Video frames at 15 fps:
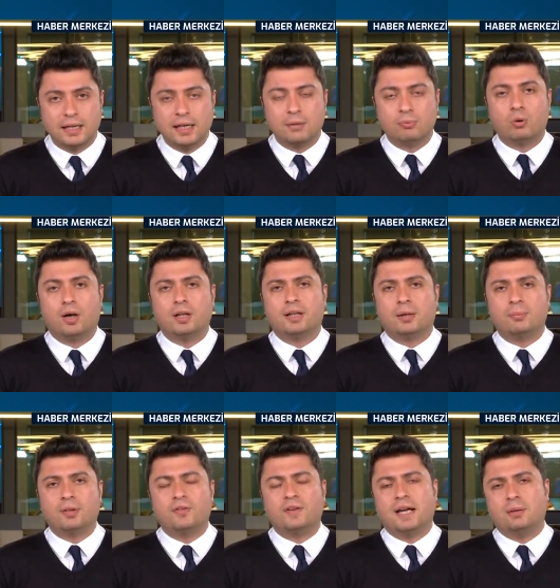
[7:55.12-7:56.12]
Bu
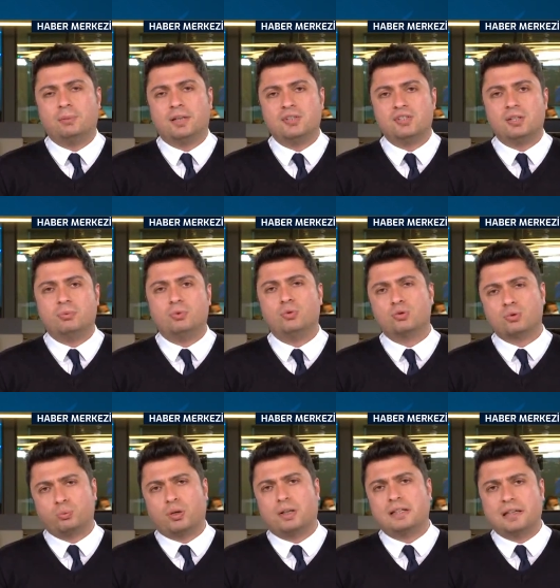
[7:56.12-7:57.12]
anlamda Fenerbahçe bir 3
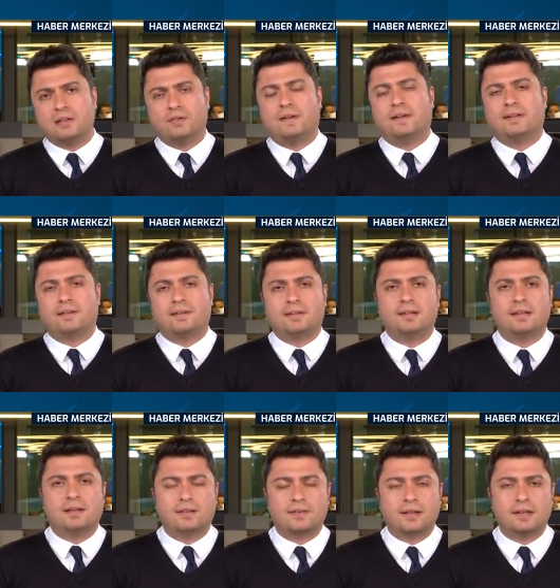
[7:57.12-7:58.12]
puandan fazlasını
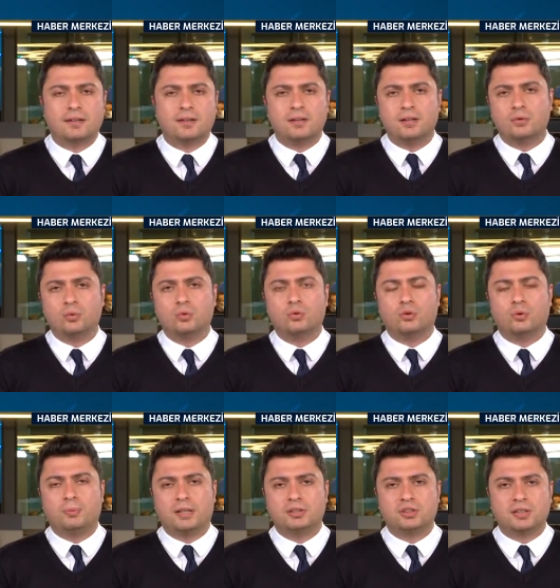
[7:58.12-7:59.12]
kazandı dünkü
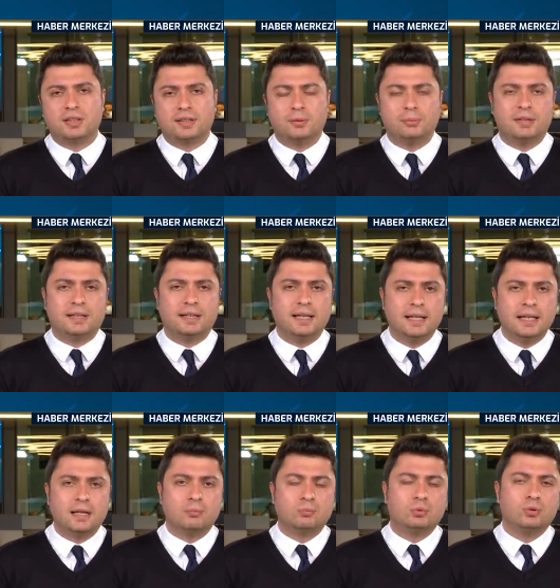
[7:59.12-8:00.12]
maçta. Tabii ki
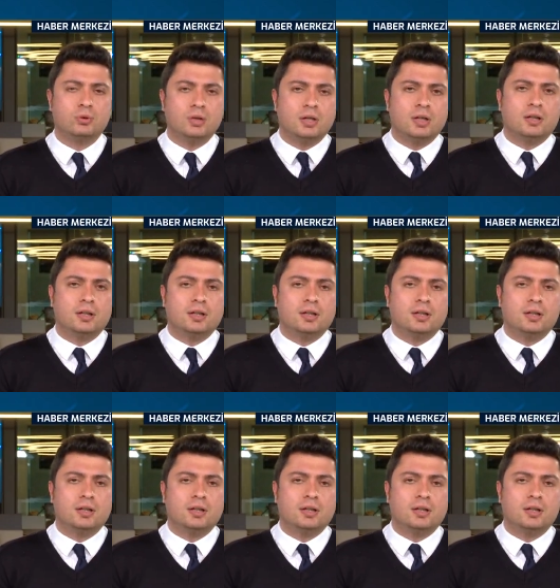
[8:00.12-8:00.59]
bu e,